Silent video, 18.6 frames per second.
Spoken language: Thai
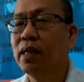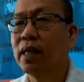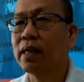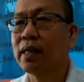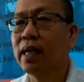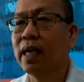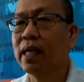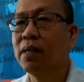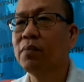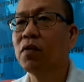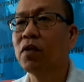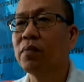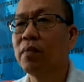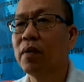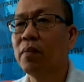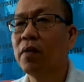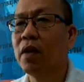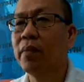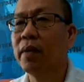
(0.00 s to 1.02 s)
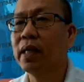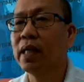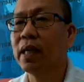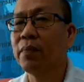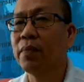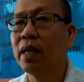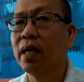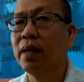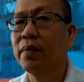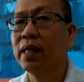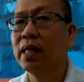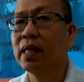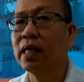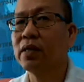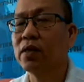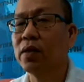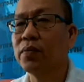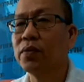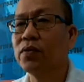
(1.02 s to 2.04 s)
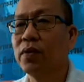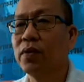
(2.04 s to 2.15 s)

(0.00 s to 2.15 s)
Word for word: ทั้งหมดมามอบให้กับพนักงานสอบสวน